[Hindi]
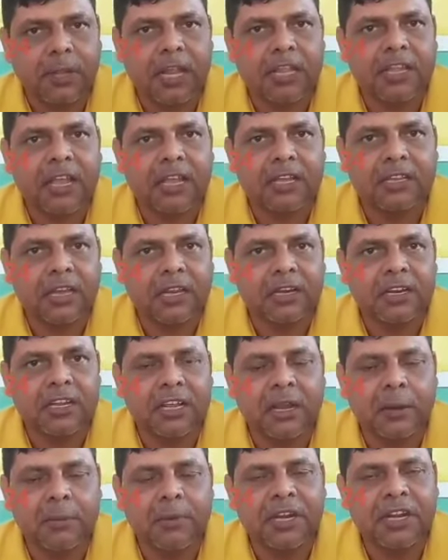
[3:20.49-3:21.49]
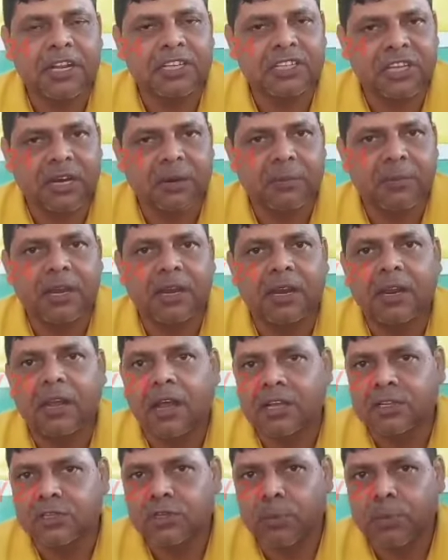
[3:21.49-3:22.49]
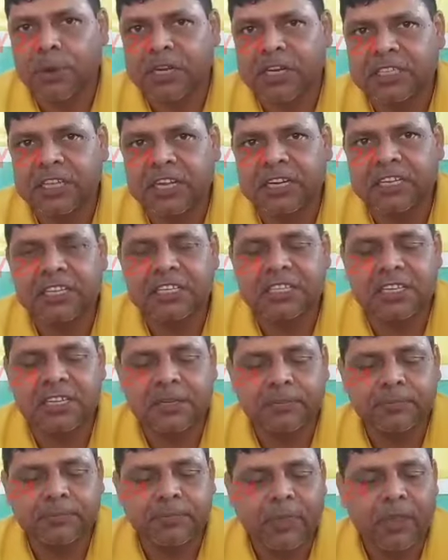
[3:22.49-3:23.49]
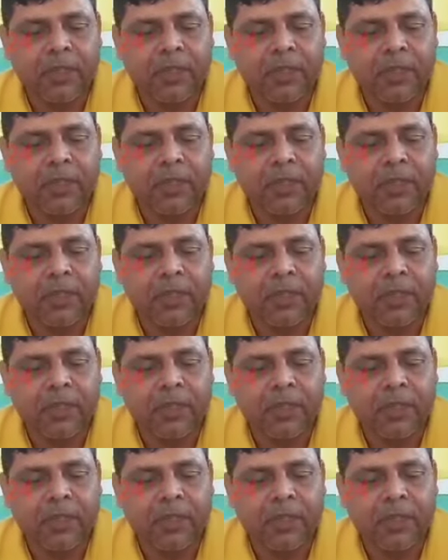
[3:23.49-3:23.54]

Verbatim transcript: पदाधिकारी तकनीकी कमेटी के चेयरमैन अशोक भट्टाचार्य जी